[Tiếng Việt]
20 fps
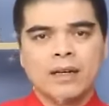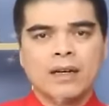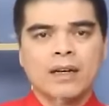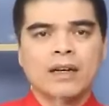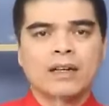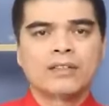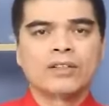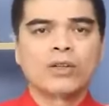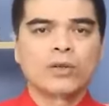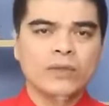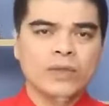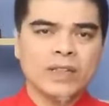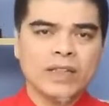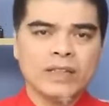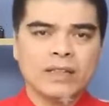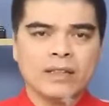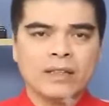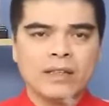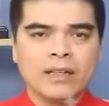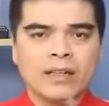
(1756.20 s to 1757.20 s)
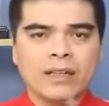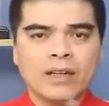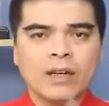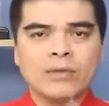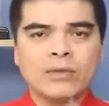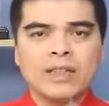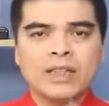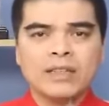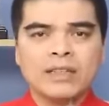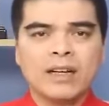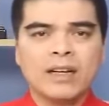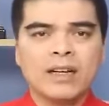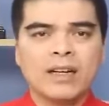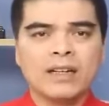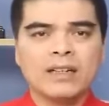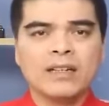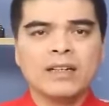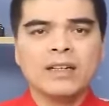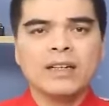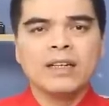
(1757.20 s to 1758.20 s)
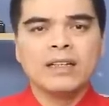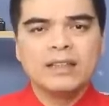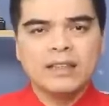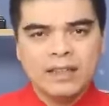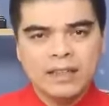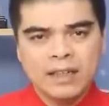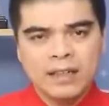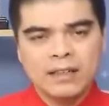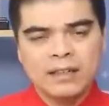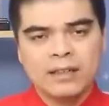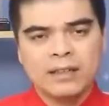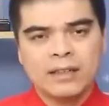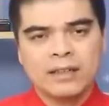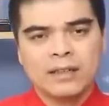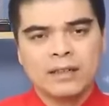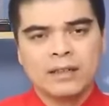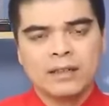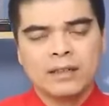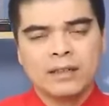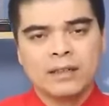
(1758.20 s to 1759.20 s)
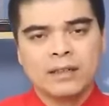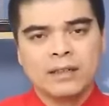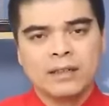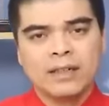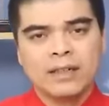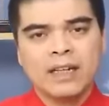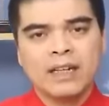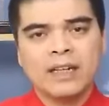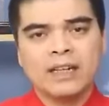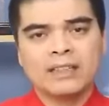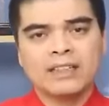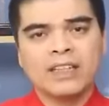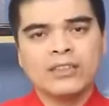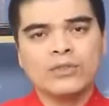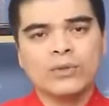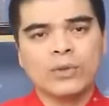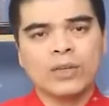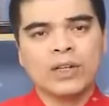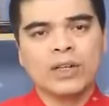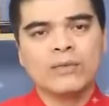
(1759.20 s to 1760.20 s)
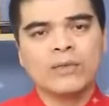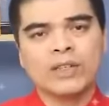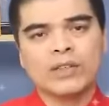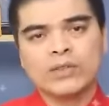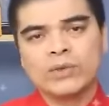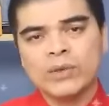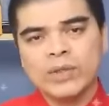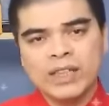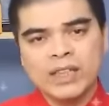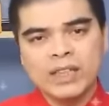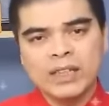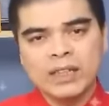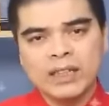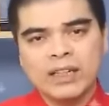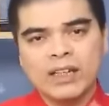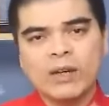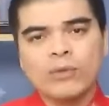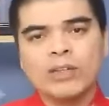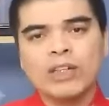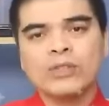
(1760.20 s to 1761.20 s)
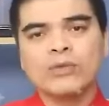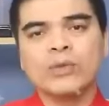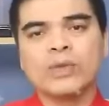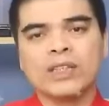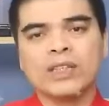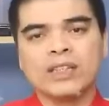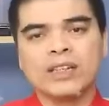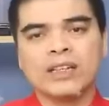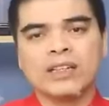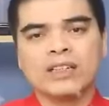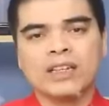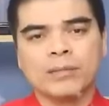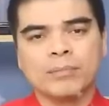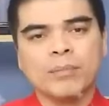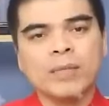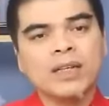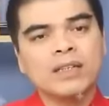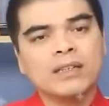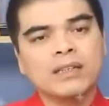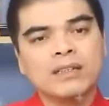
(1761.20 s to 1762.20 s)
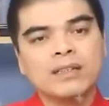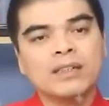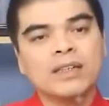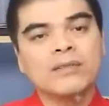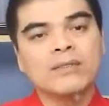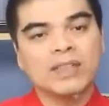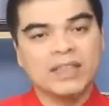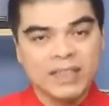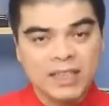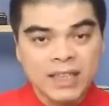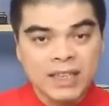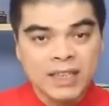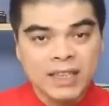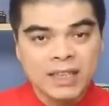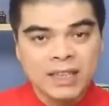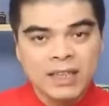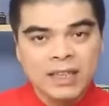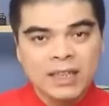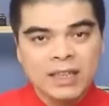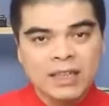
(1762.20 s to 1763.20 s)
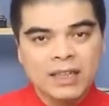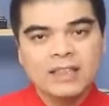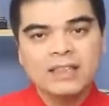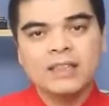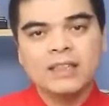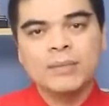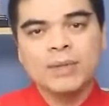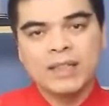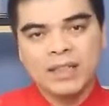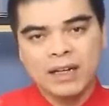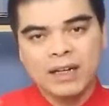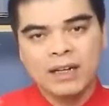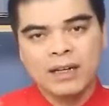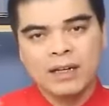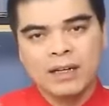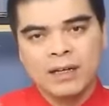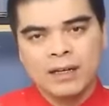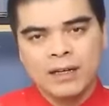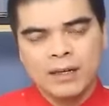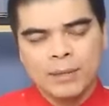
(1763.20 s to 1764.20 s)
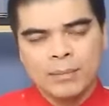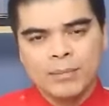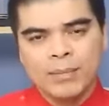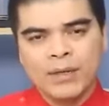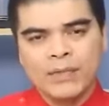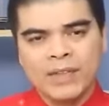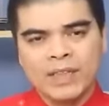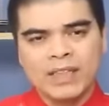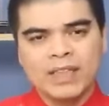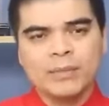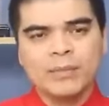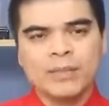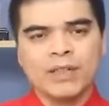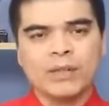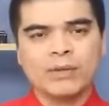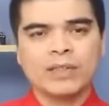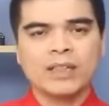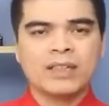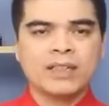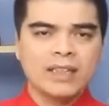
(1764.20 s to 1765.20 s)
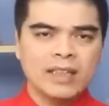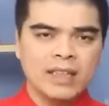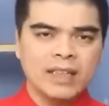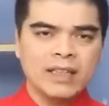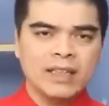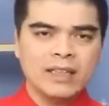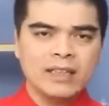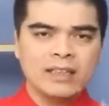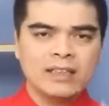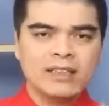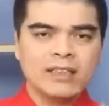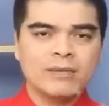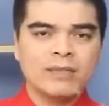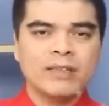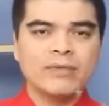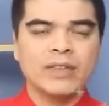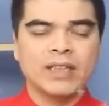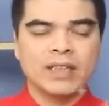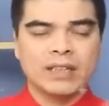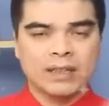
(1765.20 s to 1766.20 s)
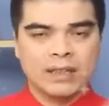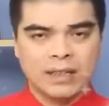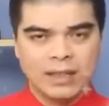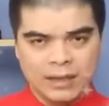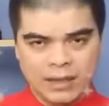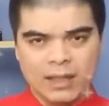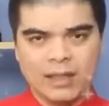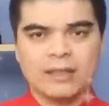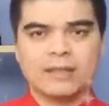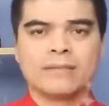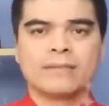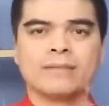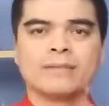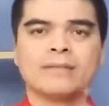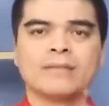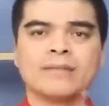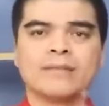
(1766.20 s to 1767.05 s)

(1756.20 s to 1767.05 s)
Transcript: à, thưa quý vị không gian thờ là nơi linh thiêng nên là gia chủ cần phải chú ý không nên tùy tiện đặt bất cứ cái vật gì lên trên bàn thờ mà phải tìm hiểu thật kỹ, xem xét phải cẩn thận.